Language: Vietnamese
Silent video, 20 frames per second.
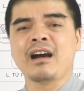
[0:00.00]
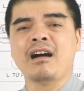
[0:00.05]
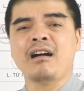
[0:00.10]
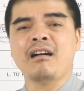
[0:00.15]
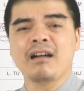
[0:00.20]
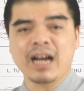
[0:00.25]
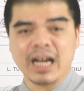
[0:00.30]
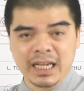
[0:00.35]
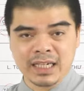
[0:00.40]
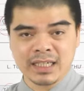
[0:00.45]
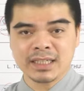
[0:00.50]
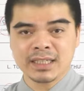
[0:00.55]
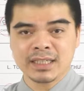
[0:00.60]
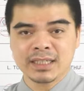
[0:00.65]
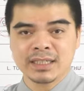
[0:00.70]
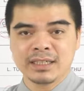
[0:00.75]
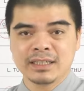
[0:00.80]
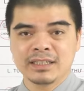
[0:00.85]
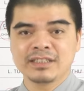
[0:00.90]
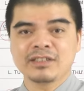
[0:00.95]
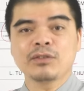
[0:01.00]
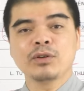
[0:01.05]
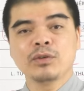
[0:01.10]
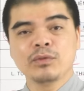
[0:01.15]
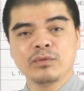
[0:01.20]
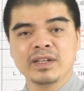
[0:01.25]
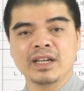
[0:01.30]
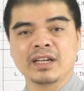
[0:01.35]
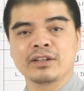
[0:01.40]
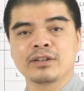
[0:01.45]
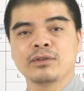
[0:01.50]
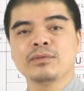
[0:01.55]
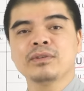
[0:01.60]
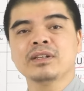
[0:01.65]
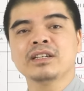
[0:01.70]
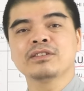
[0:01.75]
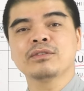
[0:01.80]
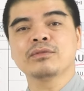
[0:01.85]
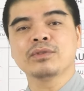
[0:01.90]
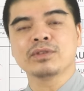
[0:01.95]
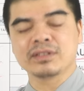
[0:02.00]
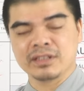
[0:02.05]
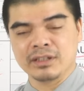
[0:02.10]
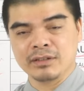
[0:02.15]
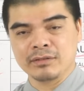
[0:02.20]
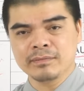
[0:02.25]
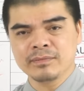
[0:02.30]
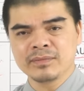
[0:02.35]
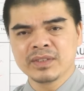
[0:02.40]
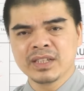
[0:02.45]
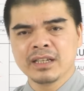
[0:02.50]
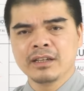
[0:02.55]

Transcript: khó khăn trong công việc cũng như là trong cuộc sống.